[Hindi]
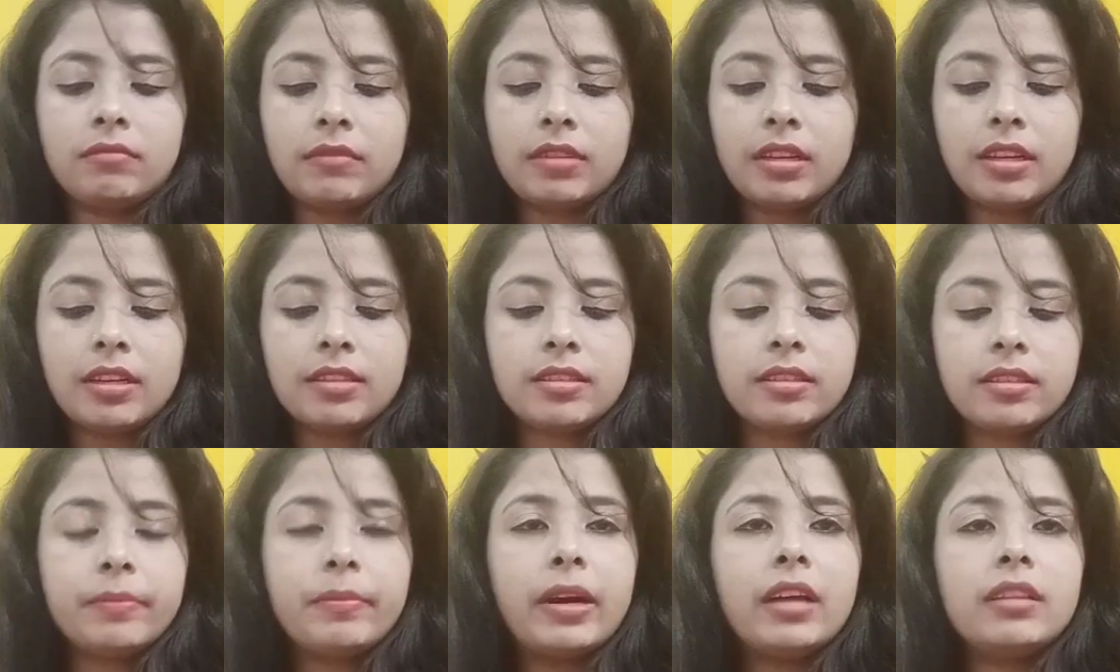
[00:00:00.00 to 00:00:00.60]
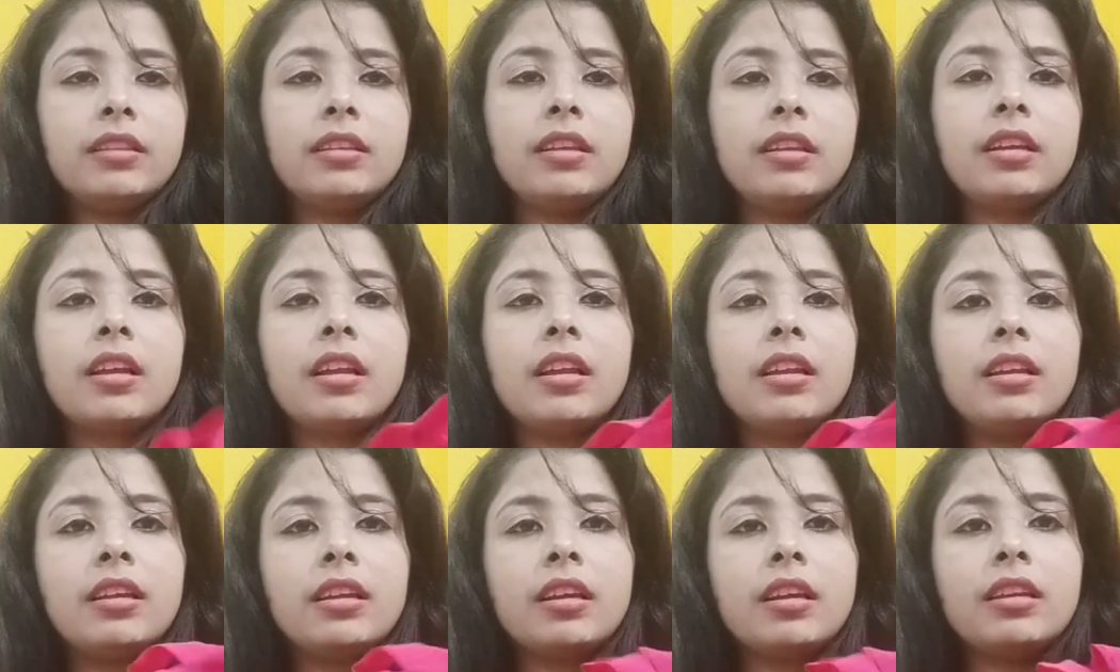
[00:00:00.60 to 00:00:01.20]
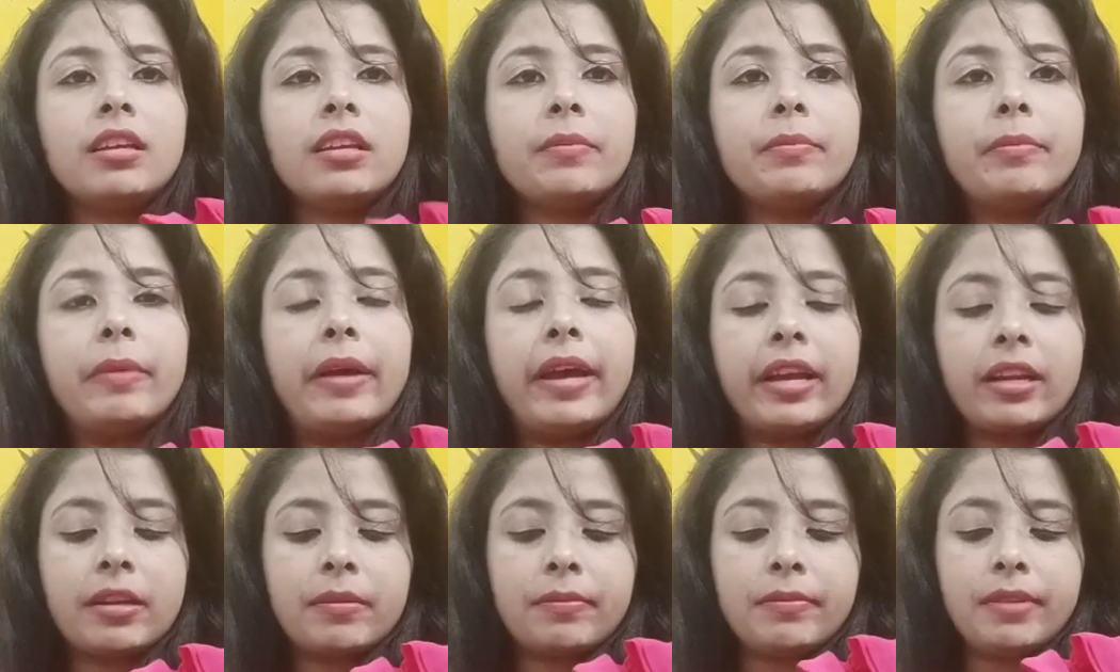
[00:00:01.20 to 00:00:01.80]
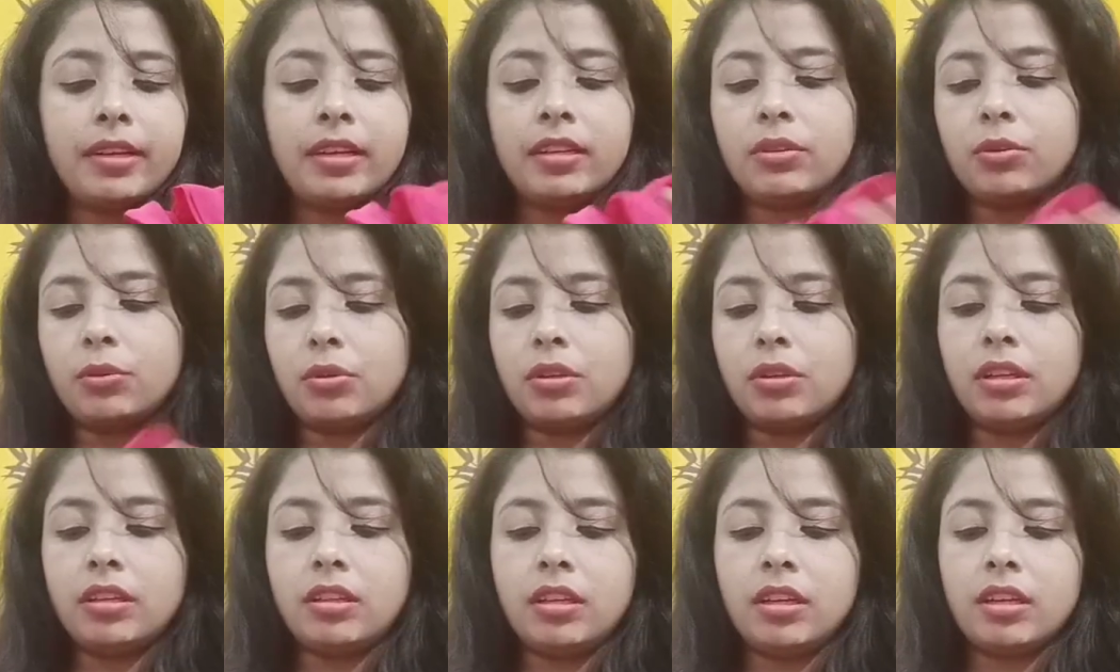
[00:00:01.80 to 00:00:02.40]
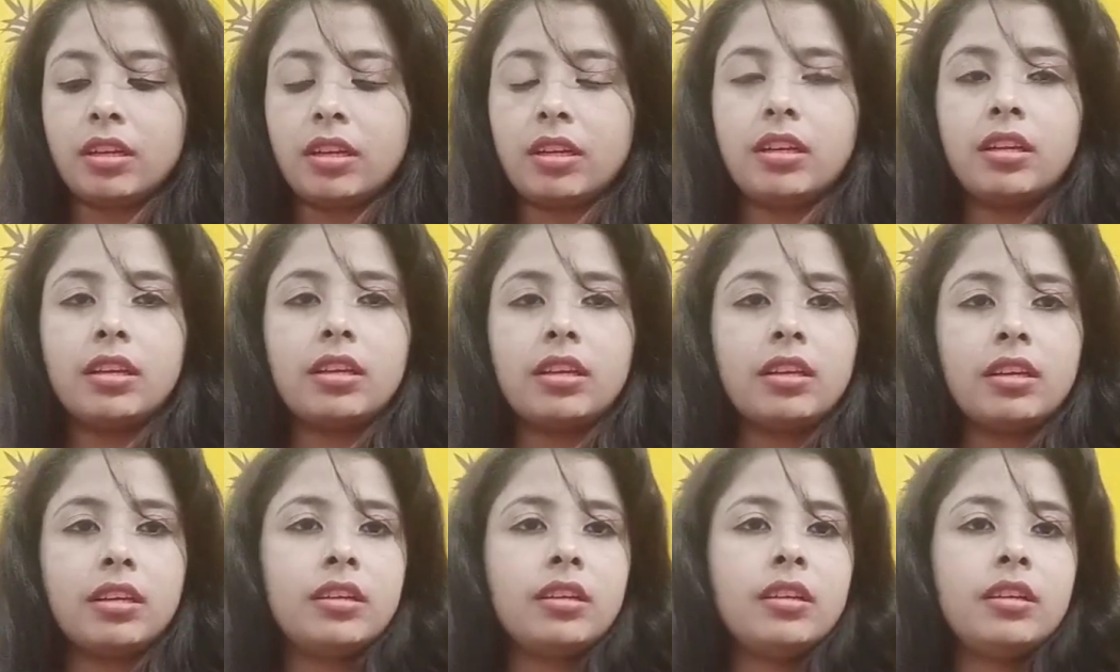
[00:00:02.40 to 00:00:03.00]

ऐसे बांधने के लिए ये बैक में डोरी दी गई है